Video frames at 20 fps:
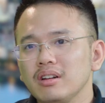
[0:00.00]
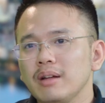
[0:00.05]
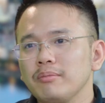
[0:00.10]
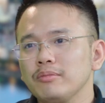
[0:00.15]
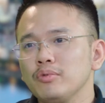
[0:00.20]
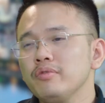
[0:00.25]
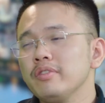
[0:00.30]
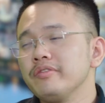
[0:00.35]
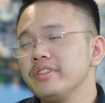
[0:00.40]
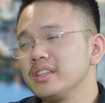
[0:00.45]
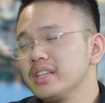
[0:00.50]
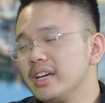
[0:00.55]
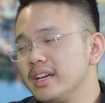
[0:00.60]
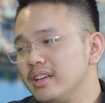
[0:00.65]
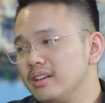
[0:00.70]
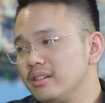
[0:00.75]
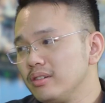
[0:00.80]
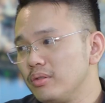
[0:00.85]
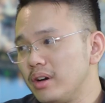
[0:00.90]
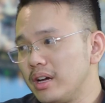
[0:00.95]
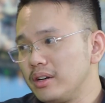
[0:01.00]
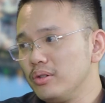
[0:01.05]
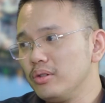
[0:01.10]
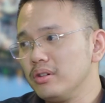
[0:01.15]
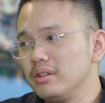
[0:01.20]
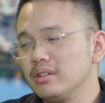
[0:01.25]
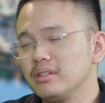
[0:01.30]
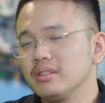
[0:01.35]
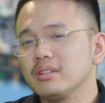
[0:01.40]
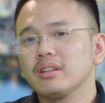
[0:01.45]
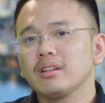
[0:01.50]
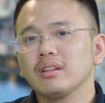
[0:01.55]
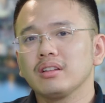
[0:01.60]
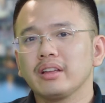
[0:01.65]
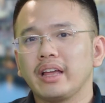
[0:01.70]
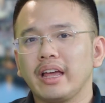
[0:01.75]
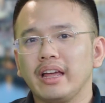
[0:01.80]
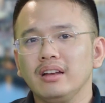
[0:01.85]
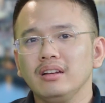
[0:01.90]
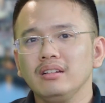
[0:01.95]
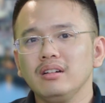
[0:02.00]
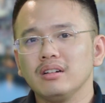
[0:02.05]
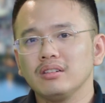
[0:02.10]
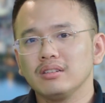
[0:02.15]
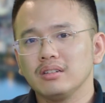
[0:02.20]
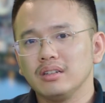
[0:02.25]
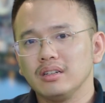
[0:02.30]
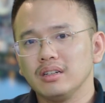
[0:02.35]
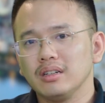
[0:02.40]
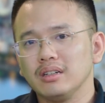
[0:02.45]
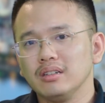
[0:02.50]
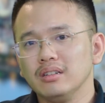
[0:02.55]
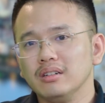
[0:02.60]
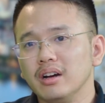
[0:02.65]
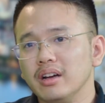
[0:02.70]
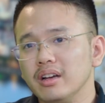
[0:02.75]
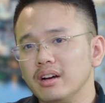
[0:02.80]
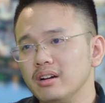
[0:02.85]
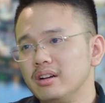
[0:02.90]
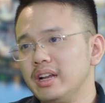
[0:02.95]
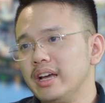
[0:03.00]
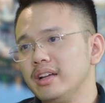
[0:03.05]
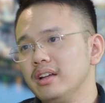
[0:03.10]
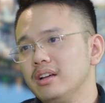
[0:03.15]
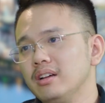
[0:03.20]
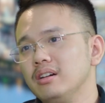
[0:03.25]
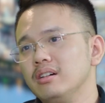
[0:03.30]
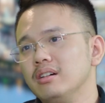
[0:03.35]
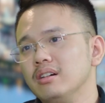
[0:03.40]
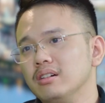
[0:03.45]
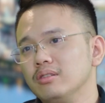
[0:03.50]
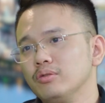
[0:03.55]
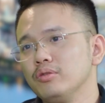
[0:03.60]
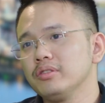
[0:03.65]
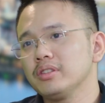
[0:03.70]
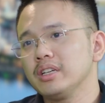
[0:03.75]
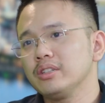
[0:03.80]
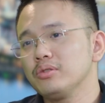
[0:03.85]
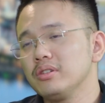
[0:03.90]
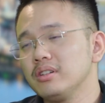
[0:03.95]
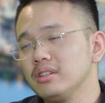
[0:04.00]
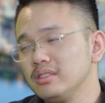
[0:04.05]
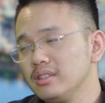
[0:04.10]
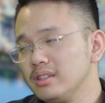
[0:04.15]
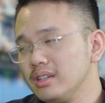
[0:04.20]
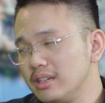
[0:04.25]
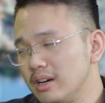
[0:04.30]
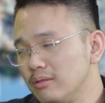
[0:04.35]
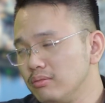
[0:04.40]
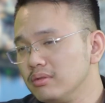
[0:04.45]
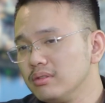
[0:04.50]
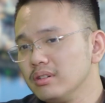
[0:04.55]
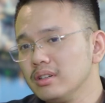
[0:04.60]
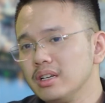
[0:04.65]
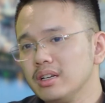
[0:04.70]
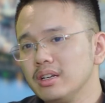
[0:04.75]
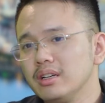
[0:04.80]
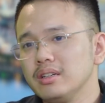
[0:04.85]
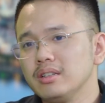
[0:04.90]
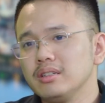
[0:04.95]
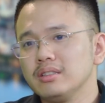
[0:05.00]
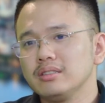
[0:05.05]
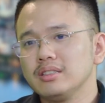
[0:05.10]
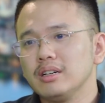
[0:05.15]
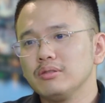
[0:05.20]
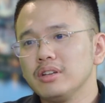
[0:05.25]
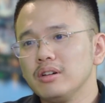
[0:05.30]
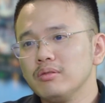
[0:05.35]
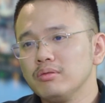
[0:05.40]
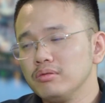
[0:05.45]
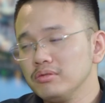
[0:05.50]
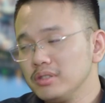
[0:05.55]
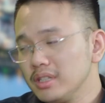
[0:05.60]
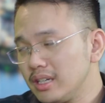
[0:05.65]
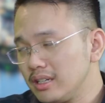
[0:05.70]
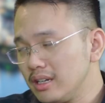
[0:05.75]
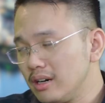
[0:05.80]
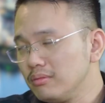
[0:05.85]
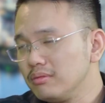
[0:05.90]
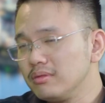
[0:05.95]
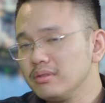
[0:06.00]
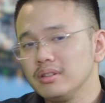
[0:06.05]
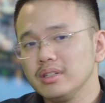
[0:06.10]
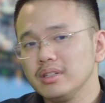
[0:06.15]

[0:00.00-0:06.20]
nằm khu vực phía Tây của Hà Nội. Cái lượng người ở đấy ở khu vực Thanh Xuân rất là đông, giao thông cũng rất là đông.